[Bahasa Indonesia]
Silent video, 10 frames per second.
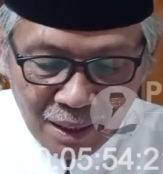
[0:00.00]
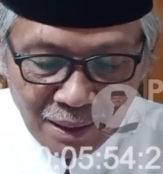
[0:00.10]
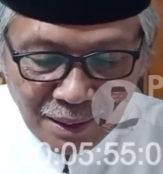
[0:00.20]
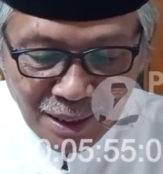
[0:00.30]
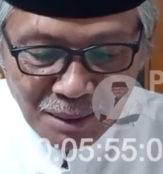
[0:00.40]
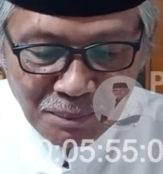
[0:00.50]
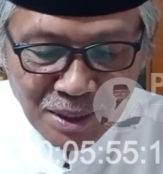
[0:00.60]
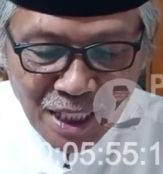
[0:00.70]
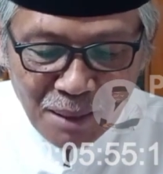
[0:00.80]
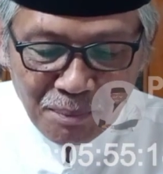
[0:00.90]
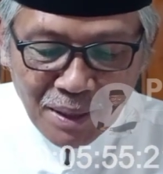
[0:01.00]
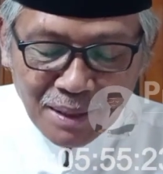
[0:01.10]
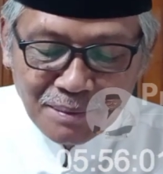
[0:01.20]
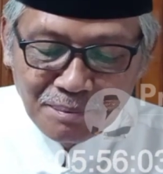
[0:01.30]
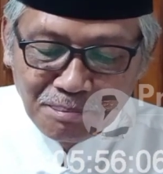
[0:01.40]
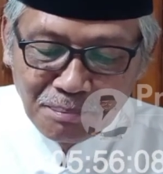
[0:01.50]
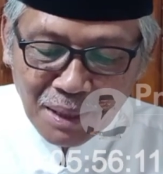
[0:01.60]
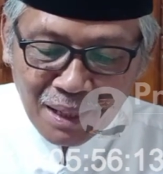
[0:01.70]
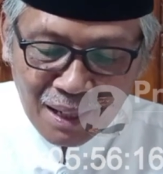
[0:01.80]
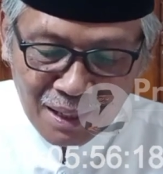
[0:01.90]
Artinya menyiapkan
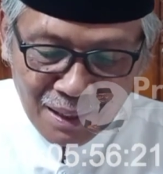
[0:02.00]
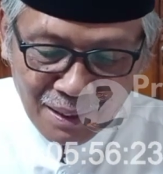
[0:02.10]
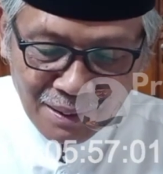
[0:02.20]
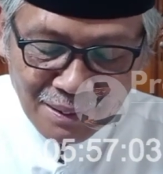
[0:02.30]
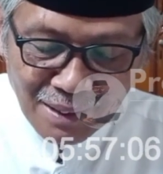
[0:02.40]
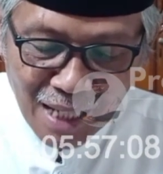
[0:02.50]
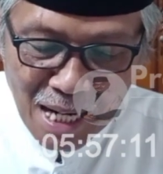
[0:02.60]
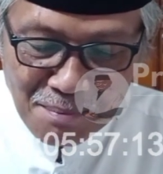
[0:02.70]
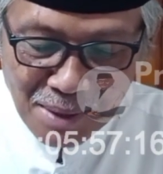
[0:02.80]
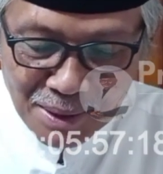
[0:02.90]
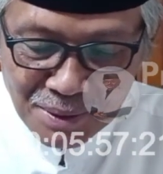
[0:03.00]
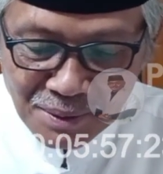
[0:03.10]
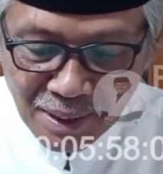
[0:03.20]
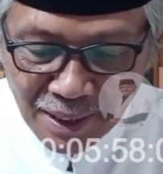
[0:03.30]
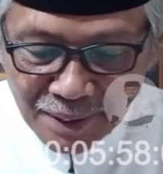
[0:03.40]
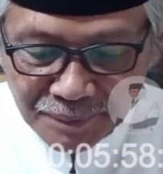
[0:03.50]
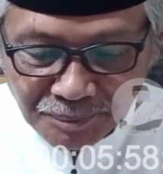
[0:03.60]
bekal amal soleh.